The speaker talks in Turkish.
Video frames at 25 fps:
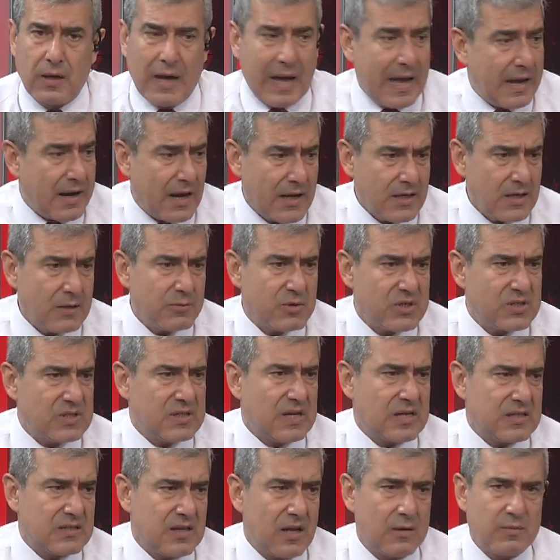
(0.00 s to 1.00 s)
Herhangi bir
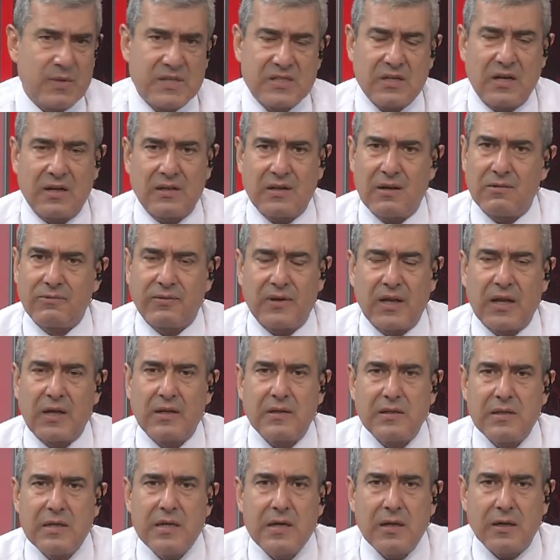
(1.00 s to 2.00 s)
siyasal meseleden
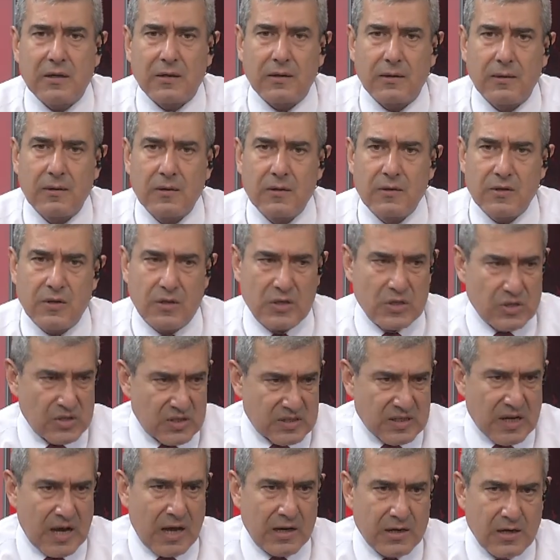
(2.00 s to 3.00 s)
falan değil
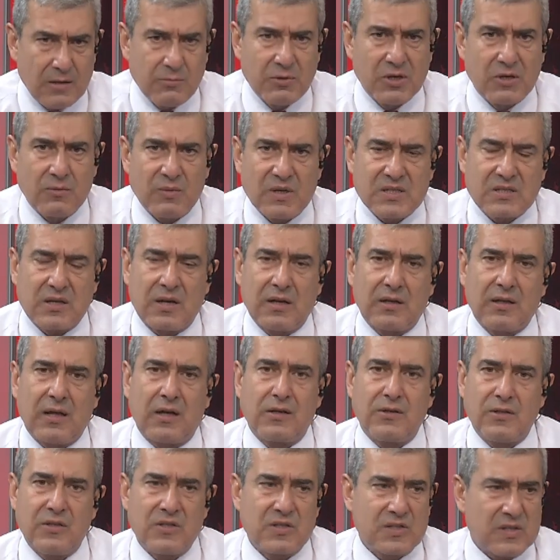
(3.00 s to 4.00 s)
insani bir
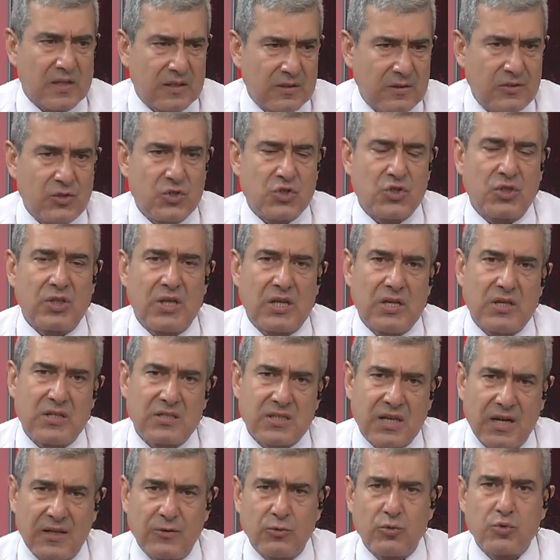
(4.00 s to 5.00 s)
meseleden, insanın içinde,
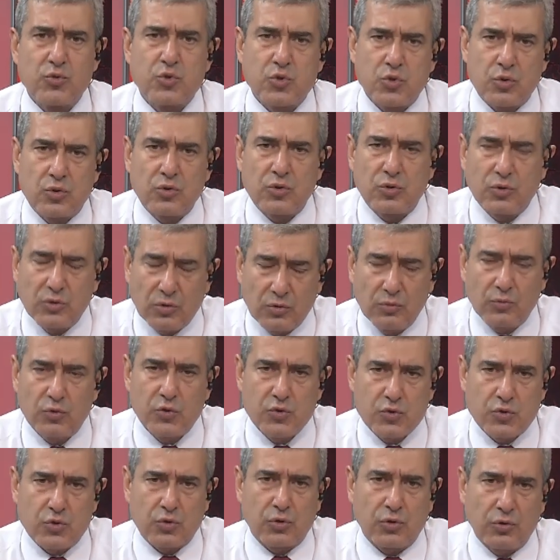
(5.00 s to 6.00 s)
insan unsurunun
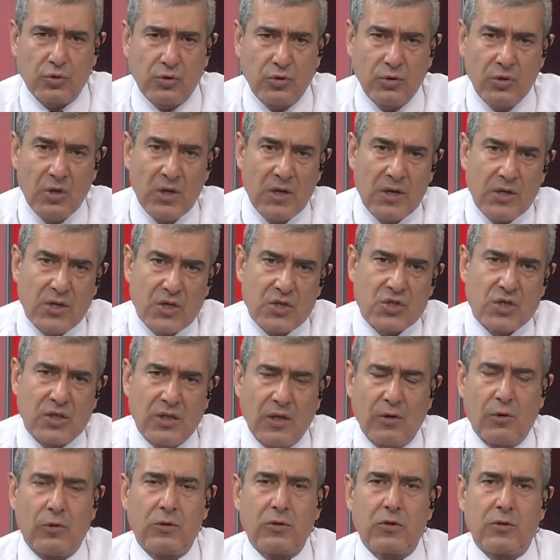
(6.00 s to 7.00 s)
unsurunun
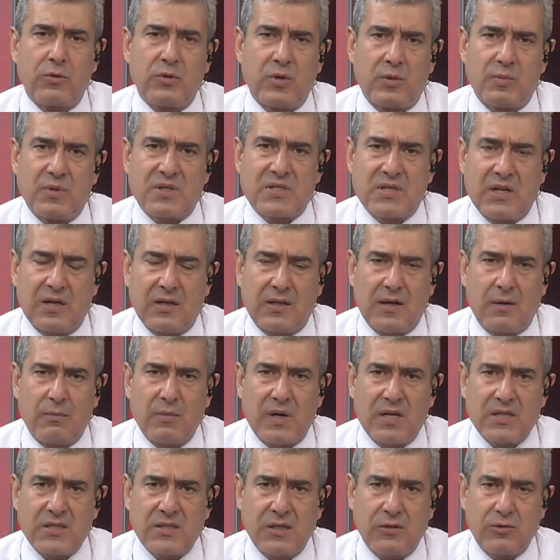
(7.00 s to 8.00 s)
içinde olduğu bir
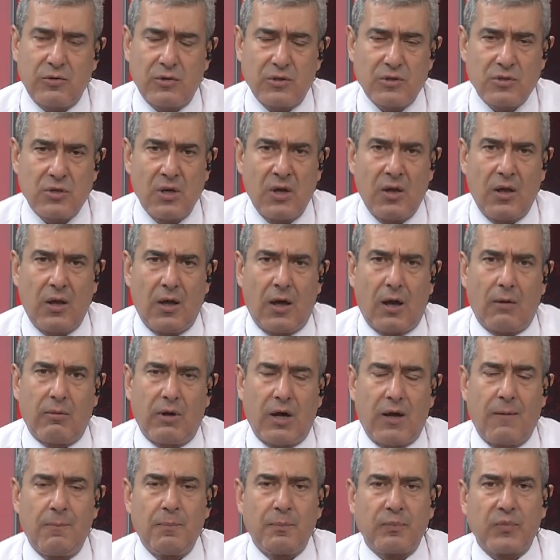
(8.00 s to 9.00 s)
meseleden bahsediyoruz.
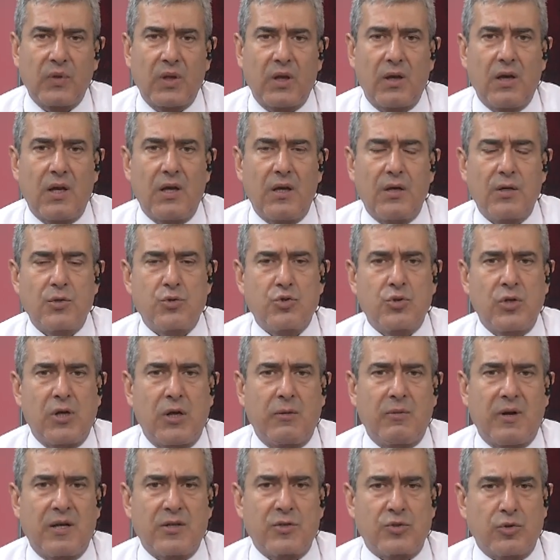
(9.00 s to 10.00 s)
Ama e,
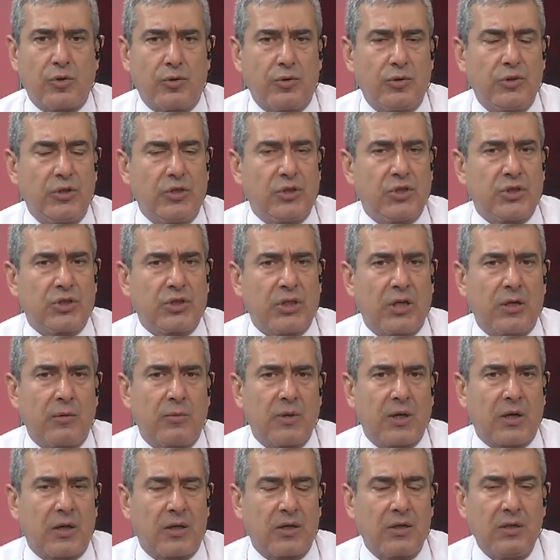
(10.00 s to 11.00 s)
Süleyman Soylu,
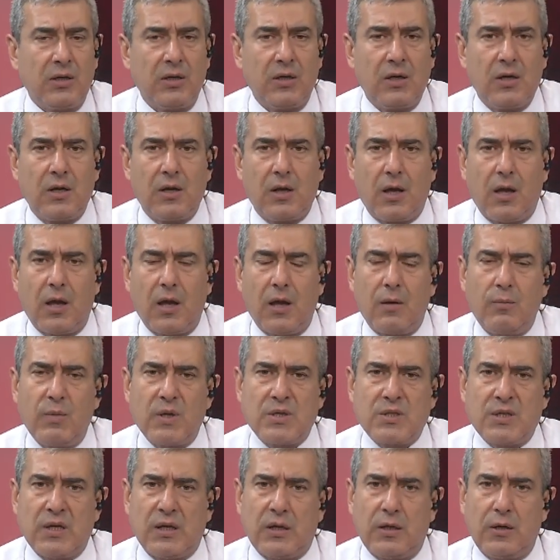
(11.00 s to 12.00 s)
İçişleri Bakanı e,
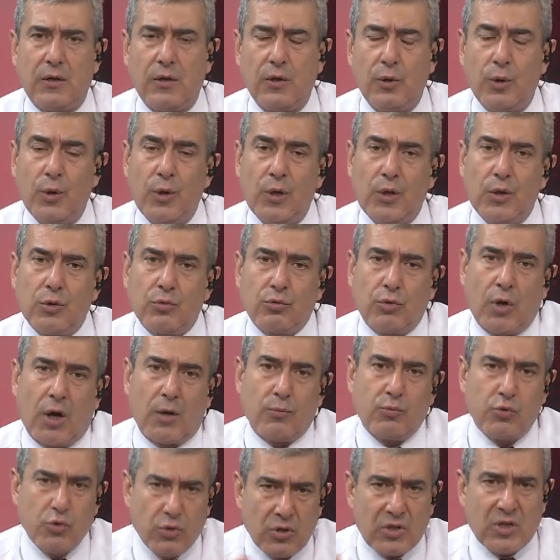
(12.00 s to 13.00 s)
meseleyi
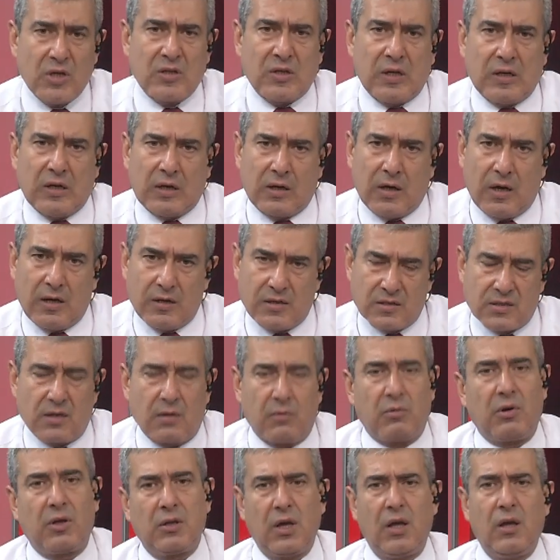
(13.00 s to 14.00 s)
ya büyük yetenek aynı
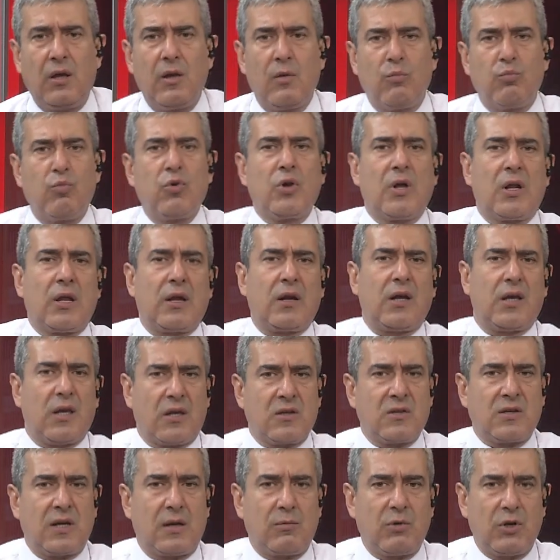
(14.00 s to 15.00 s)
zamanda buralara
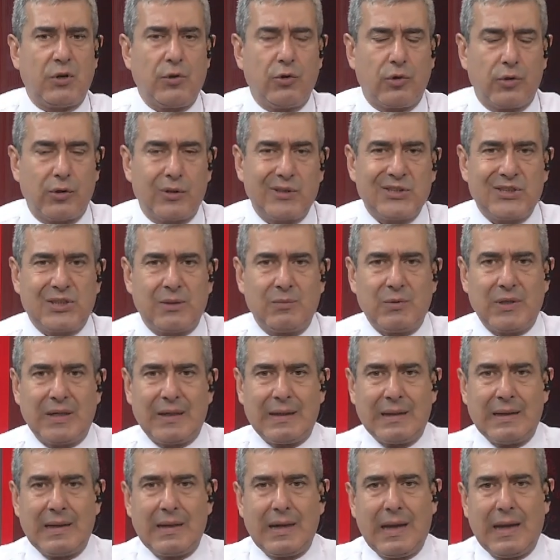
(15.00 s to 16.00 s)
getirebiliyor.
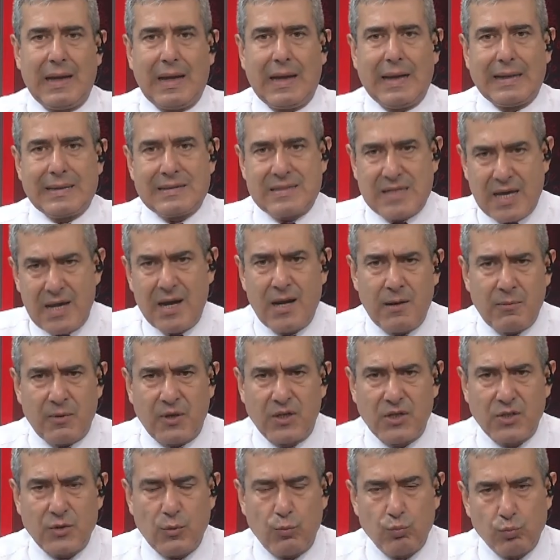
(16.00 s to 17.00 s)
Şimdi
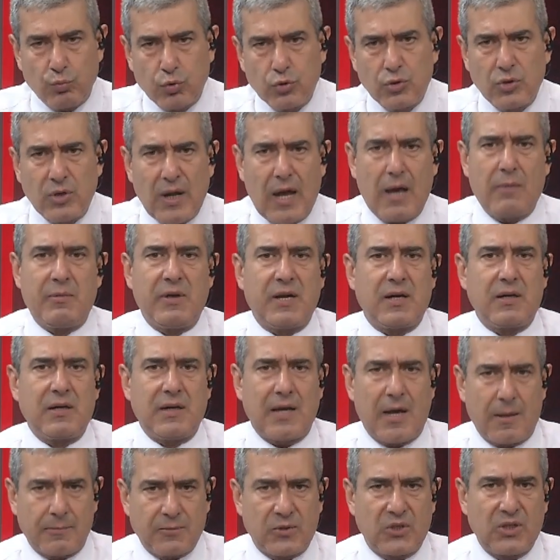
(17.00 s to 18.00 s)
Tele1 bunun
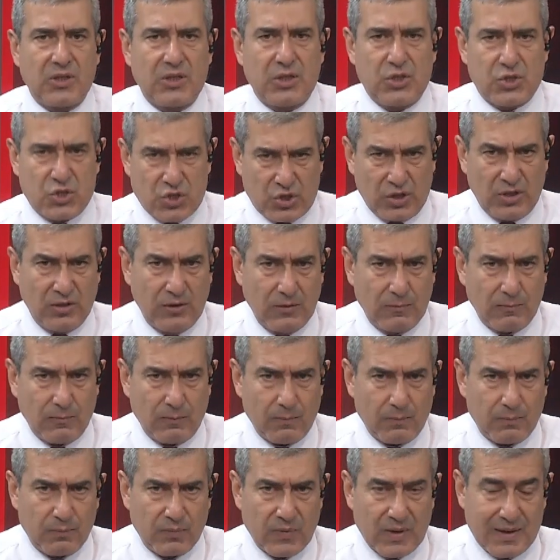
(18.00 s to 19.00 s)
haberini yaptığı için
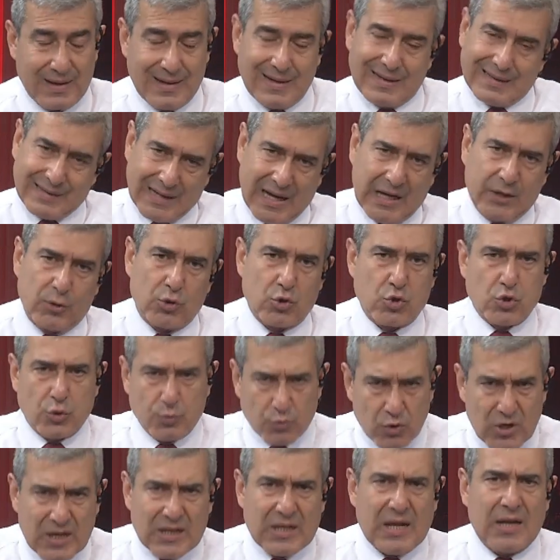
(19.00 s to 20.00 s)
daha
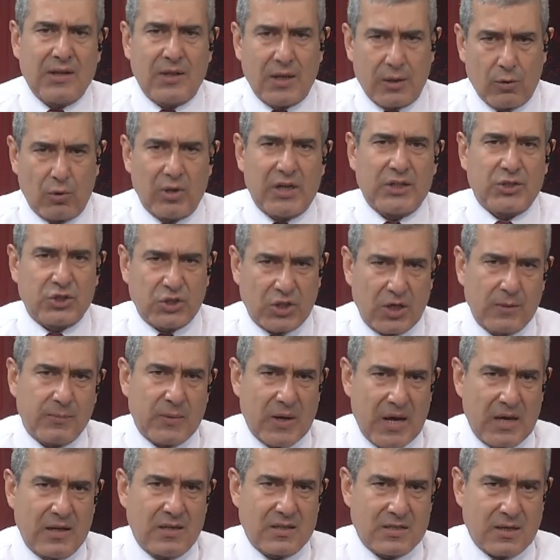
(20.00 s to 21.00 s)
doğrusu buradan da yola
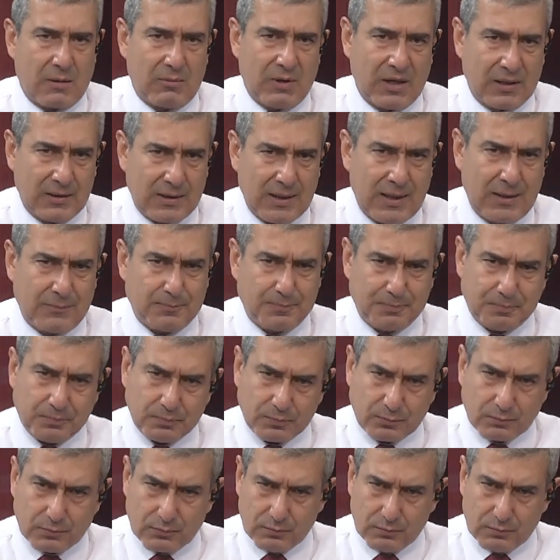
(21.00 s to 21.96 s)
çıkıp aynı zamanda